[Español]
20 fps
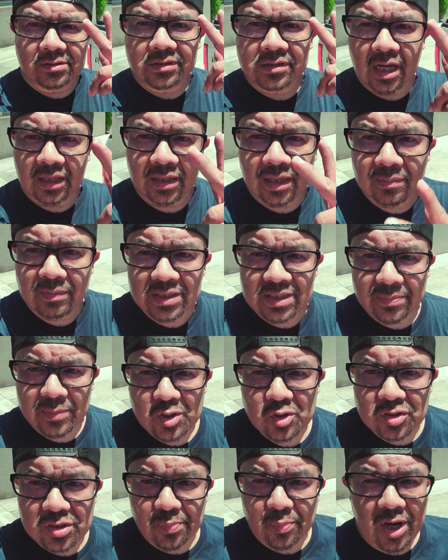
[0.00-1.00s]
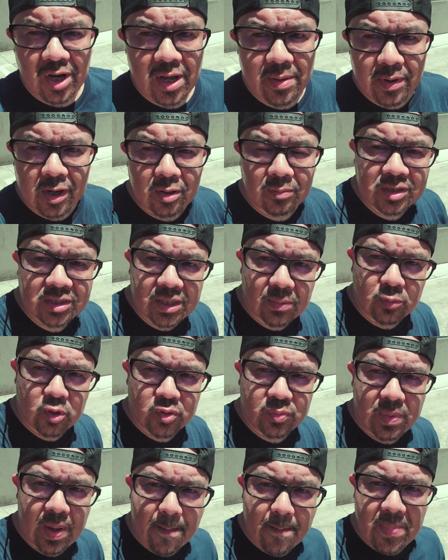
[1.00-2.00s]
¿Qué tal mis amigos de Poca ¿Cómo
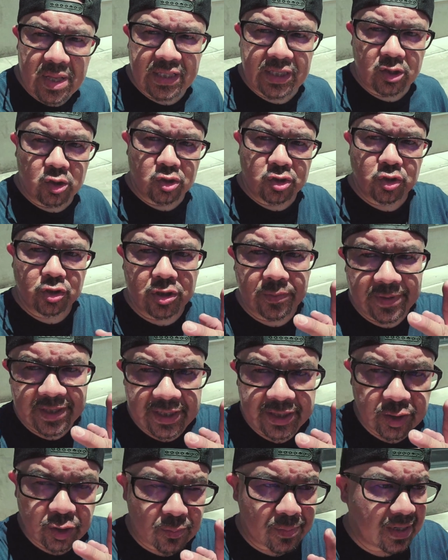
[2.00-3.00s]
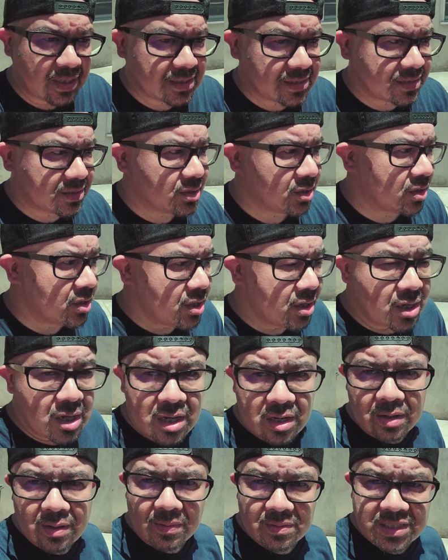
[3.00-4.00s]
estamos? Bienvenidos a otro videito más.
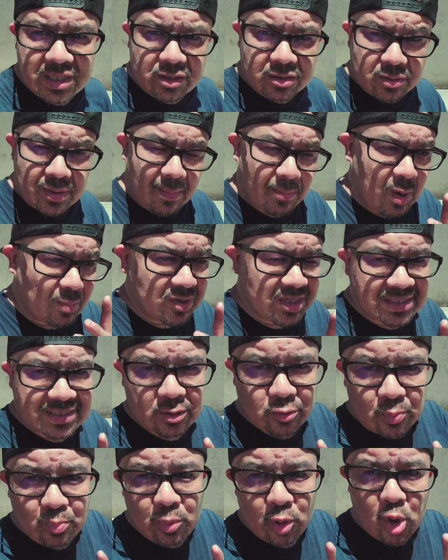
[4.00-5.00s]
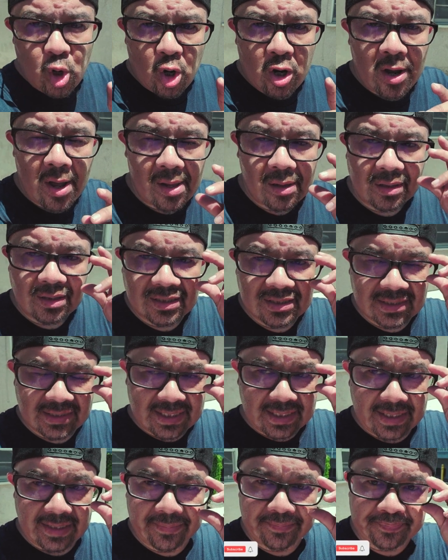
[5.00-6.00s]
Vamos a hacer, un vlog.
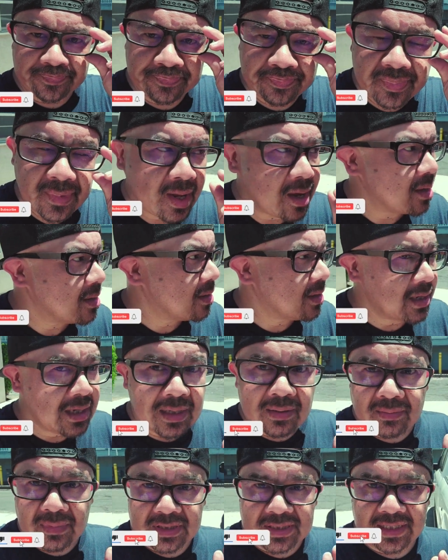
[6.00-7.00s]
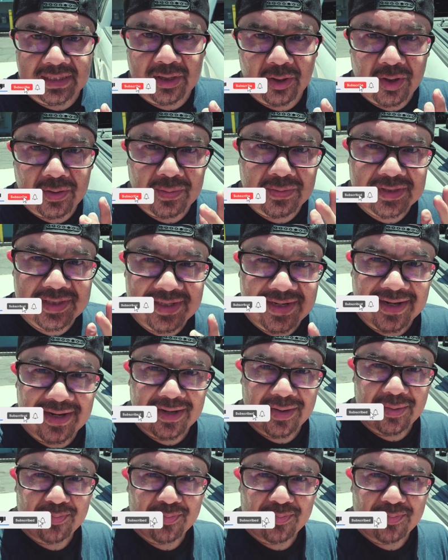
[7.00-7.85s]
Este, más que nada ahora vamos a ir a